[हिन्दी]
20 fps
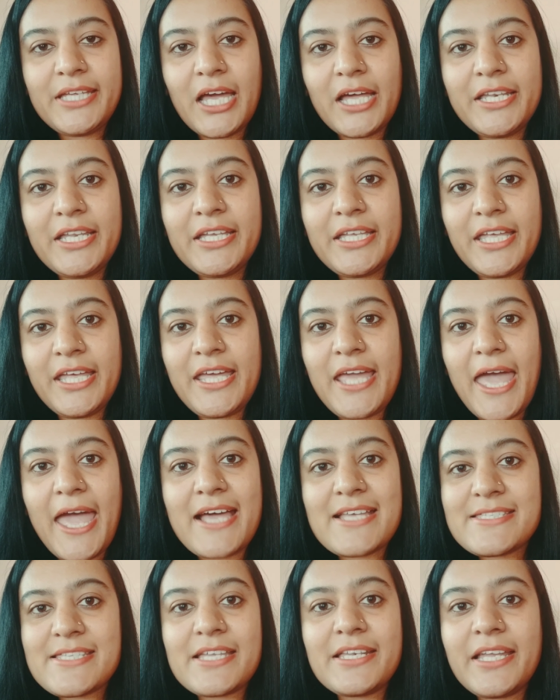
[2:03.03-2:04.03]
यानी कि
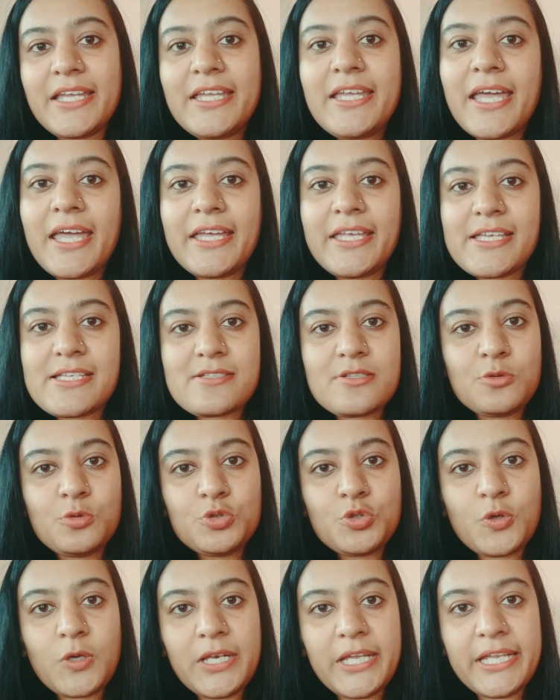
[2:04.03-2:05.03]
ऐसा नहीं है कि इस
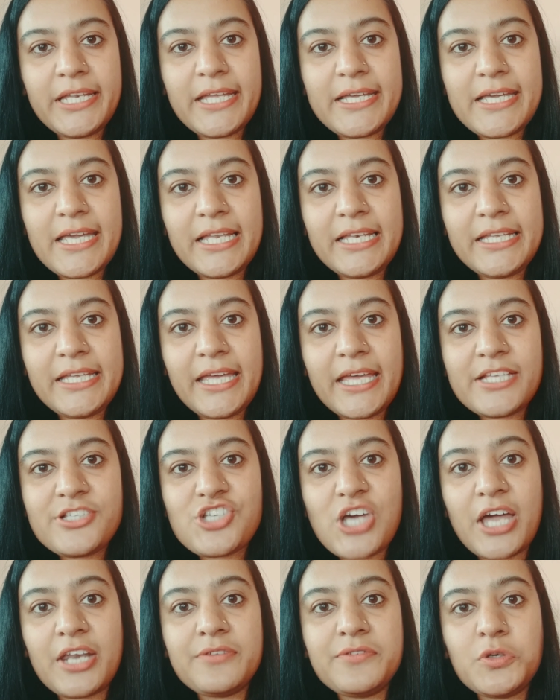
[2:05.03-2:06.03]
दूध को लेने के लिए
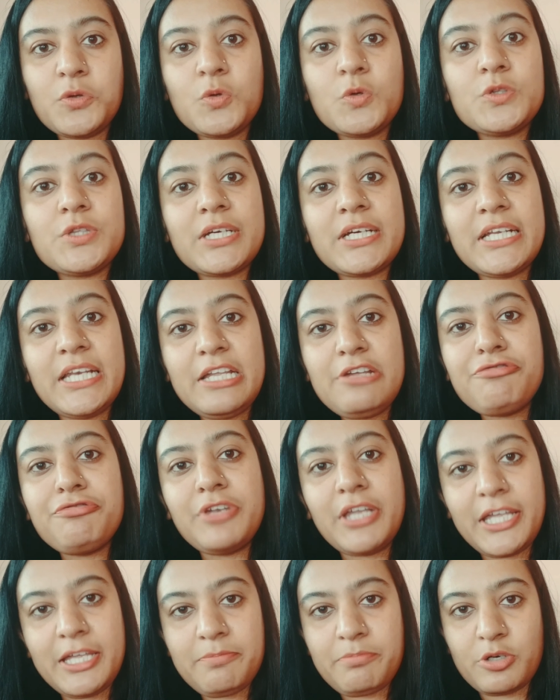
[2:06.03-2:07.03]
जानवरों को
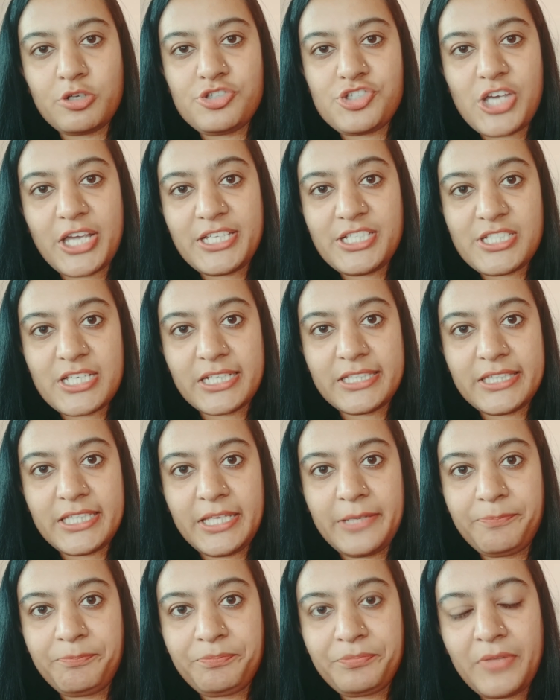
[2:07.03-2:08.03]
तकलीफ नहीं पहुंचाई
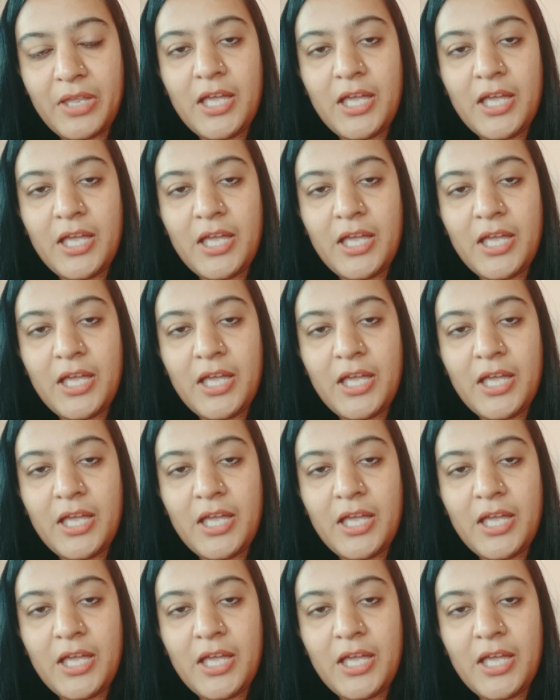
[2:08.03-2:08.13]
जाती